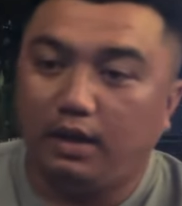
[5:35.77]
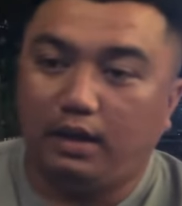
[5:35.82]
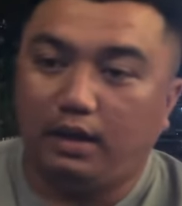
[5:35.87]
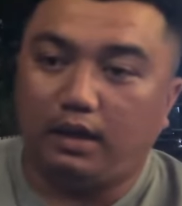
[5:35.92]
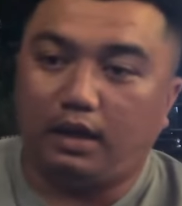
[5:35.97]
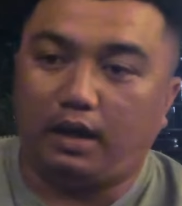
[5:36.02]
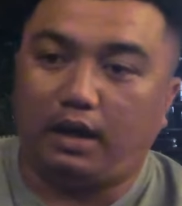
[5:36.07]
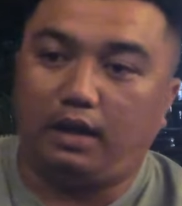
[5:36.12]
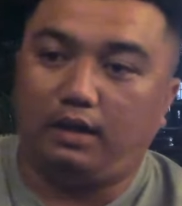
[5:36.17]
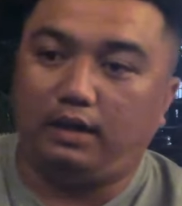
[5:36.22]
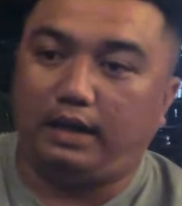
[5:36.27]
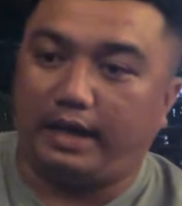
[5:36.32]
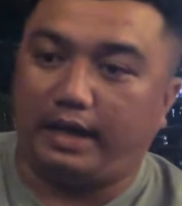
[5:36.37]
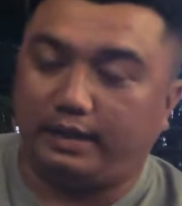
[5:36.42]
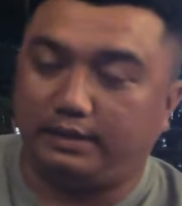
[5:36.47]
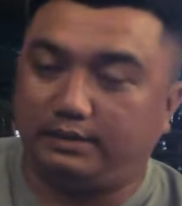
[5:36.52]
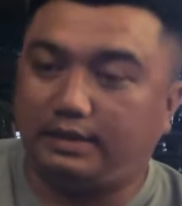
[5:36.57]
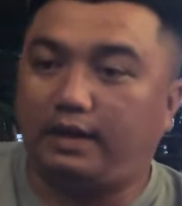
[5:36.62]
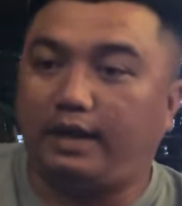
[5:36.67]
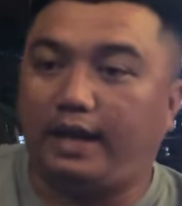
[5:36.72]
đó là
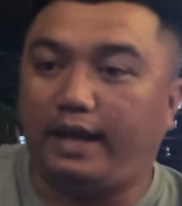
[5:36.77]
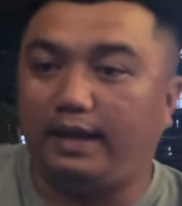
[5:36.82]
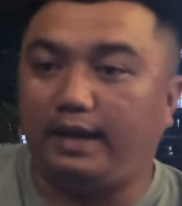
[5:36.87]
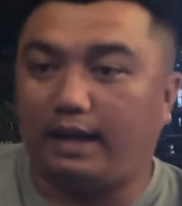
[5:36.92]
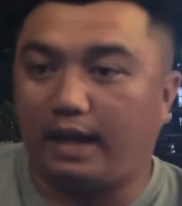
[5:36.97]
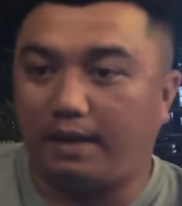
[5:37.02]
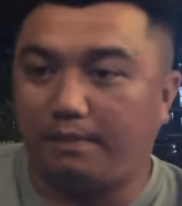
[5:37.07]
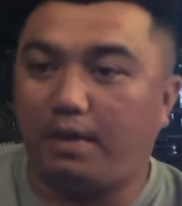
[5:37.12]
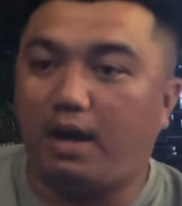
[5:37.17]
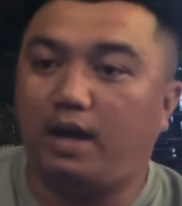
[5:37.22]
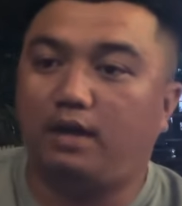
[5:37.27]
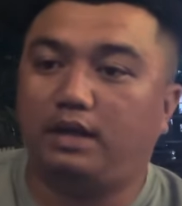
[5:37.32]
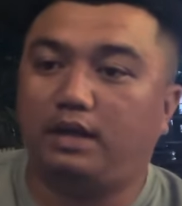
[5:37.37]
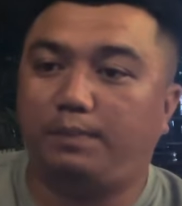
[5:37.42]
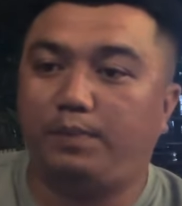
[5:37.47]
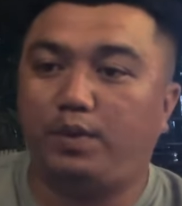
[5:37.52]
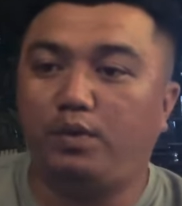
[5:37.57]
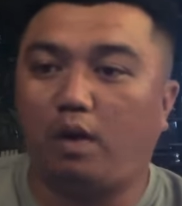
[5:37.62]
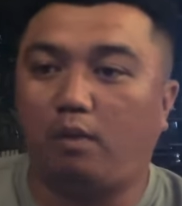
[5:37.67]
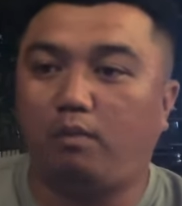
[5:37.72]
chắc lẽ là ngày mơ
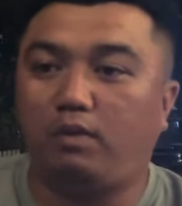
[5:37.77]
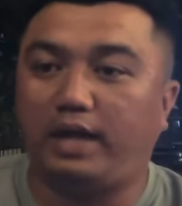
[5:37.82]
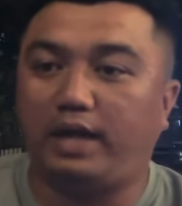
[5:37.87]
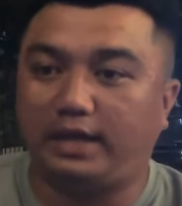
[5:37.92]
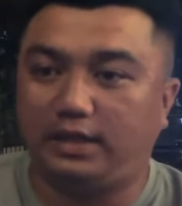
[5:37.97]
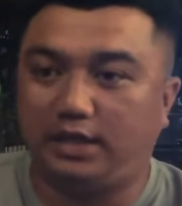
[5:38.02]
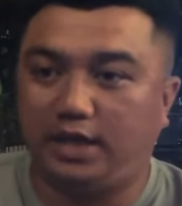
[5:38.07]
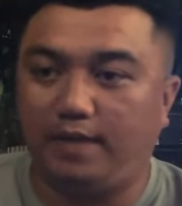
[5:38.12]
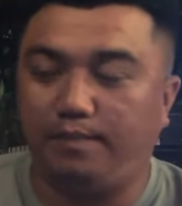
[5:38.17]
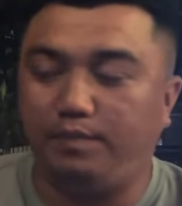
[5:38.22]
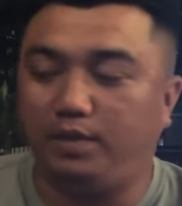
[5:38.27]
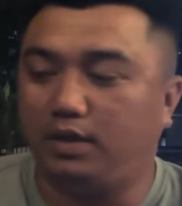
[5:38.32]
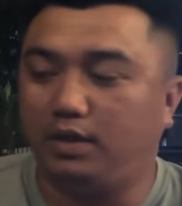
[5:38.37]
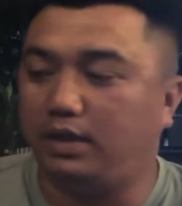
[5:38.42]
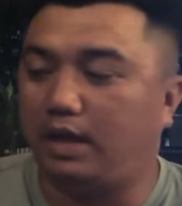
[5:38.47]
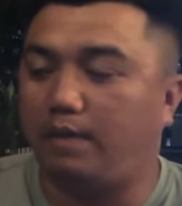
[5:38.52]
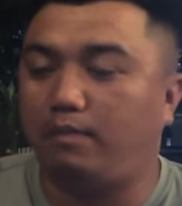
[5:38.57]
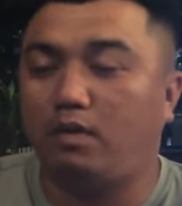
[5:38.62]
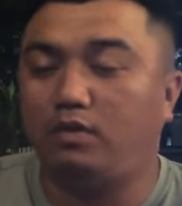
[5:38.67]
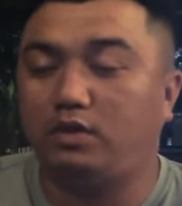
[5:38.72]
em hiếu không có livestream được
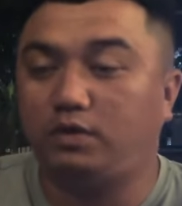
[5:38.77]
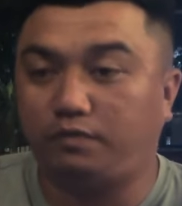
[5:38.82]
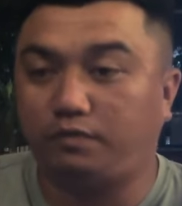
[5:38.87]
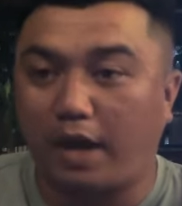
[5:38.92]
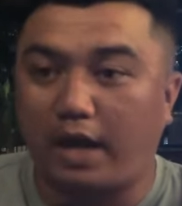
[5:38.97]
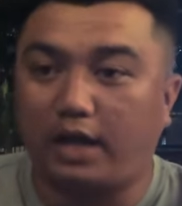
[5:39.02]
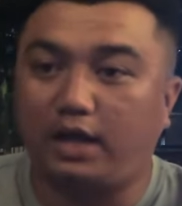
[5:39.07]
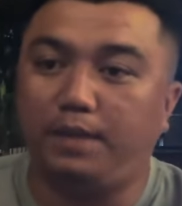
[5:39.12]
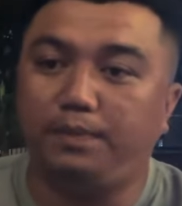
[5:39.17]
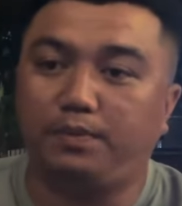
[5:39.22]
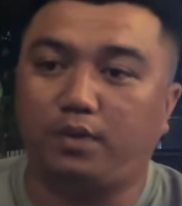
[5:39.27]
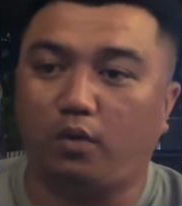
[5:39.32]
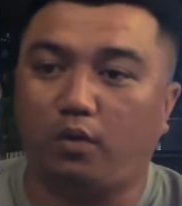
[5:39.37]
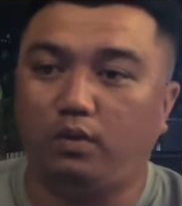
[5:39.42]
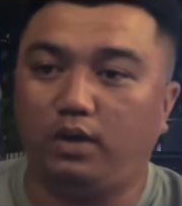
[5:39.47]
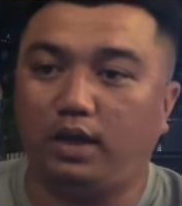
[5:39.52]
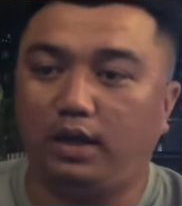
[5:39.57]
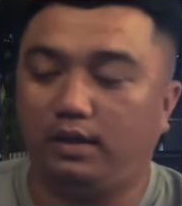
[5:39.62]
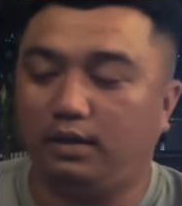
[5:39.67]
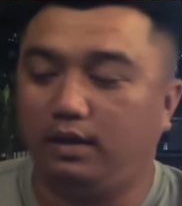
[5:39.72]
em hiếu sẽ phát clip cũ
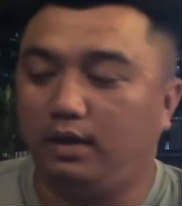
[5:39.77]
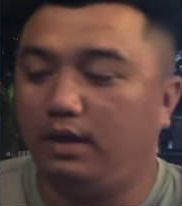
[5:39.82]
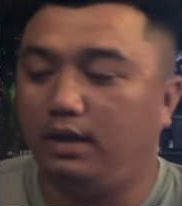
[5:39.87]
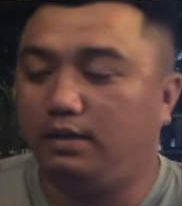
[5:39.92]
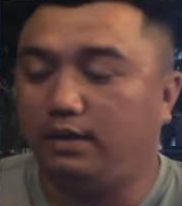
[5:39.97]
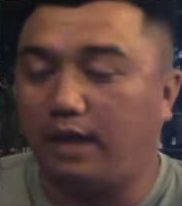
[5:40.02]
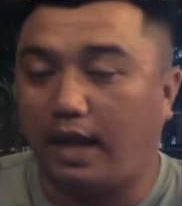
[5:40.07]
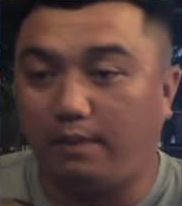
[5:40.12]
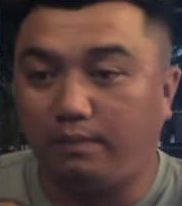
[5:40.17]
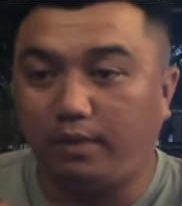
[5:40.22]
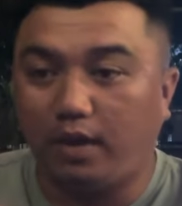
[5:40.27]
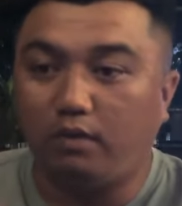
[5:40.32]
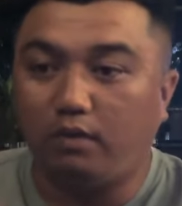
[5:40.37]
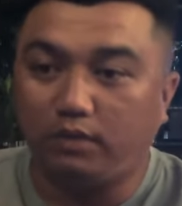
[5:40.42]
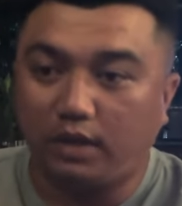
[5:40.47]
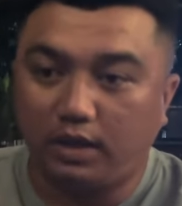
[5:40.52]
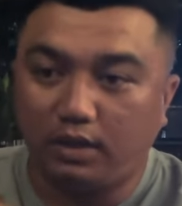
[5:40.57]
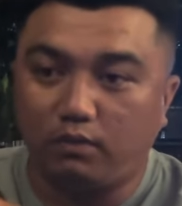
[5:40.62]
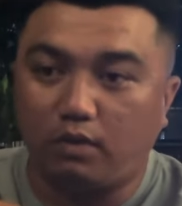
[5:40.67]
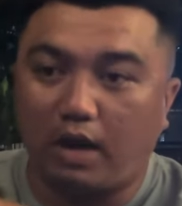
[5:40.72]
lên để em hiếu
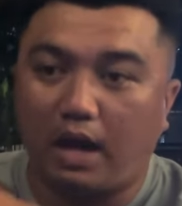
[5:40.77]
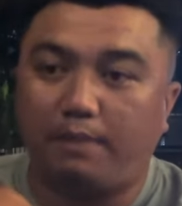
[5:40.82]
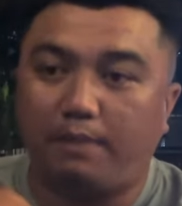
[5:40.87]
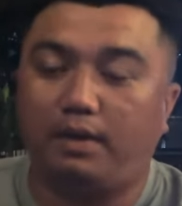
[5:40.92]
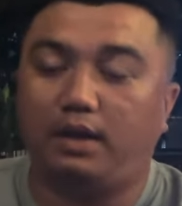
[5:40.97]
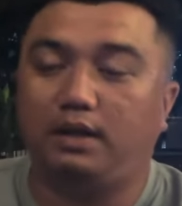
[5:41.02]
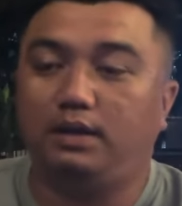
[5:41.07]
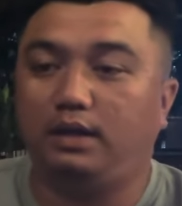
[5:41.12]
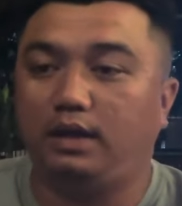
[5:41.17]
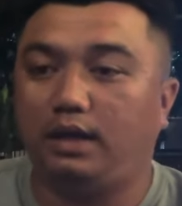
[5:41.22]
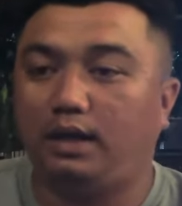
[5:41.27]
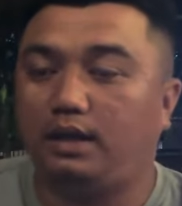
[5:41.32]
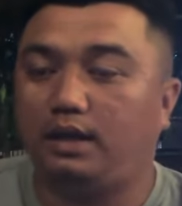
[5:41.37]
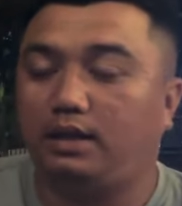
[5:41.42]
đi qua bên uh,